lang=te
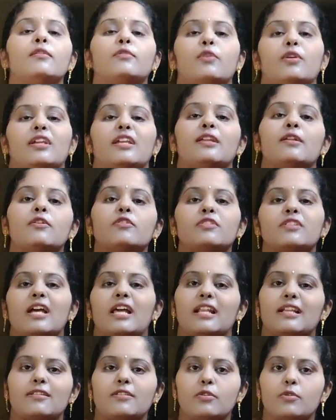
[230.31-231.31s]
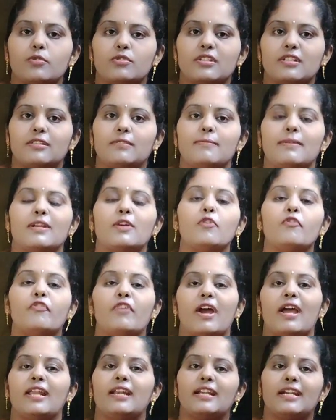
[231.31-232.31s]
సో ఈ రోజు కలెక్షన్ వచ్చేసి మీకు
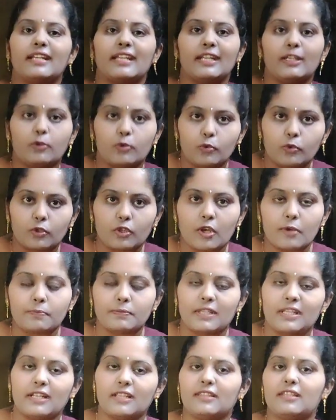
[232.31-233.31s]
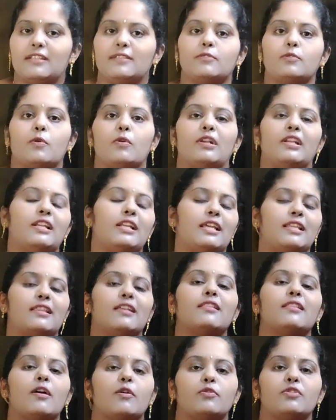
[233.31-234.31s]
ఫైవ్ హండ్రెడ్ కి టూ టాప్స్ అయినా తీసుకోవాలి
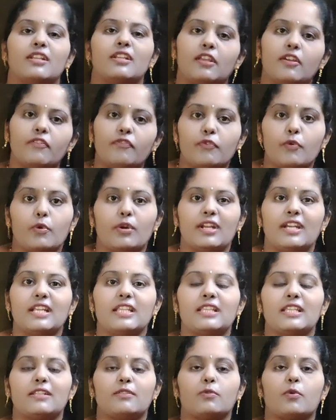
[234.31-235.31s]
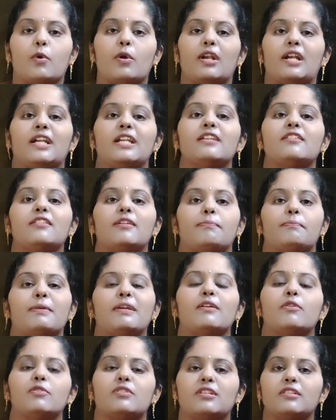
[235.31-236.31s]
లేదా థౌసండ్ కి ఫోర్ అయినా తీసుకోవాలండి
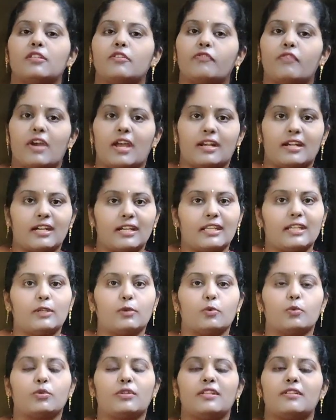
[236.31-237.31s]
షిప్పింగ్ వచ్చేసి ఫైవ్ హండ్రెడ్ కి టూ